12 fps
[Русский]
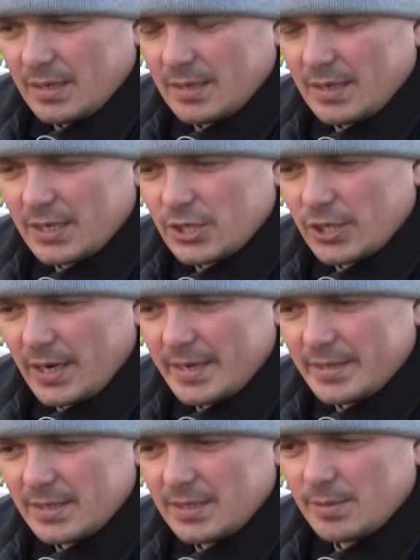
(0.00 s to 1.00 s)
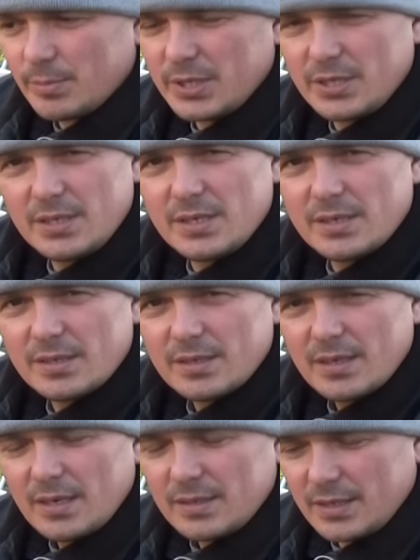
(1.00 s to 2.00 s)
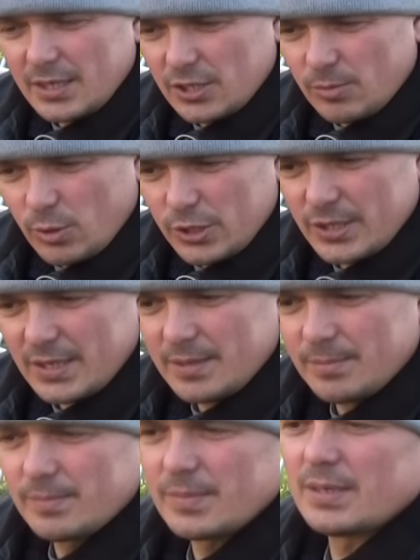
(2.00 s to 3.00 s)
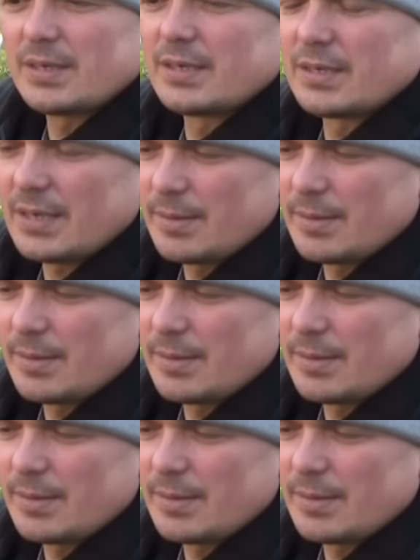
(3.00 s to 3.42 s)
лишайники, мхи. Даже можно им э,